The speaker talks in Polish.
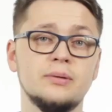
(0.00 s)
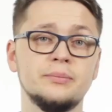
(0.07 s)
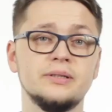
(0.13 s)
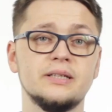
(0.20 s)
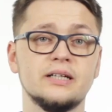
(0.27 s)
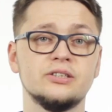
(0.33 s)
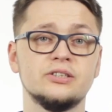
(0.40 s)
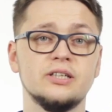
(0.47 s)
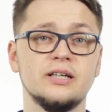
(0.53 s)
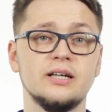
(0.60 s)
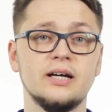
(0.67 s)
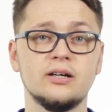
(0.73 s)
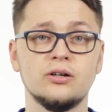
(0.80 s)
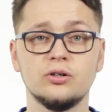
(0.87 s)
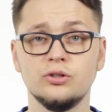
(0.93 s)
mamy
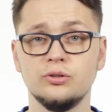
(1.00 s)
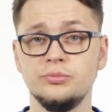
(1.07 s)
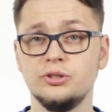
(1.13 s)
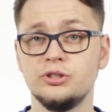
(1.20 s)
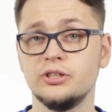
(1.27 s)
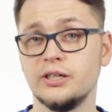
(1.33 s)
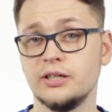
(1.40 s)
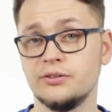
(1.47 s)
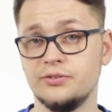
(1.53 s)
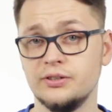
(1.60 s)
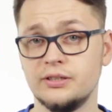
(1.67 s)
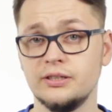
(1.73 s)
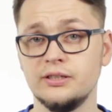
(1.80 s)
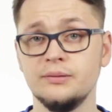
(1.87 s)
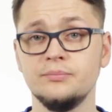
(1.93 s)
także ergonomiczne
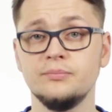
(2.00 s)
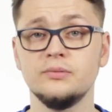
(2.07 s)
chwyty,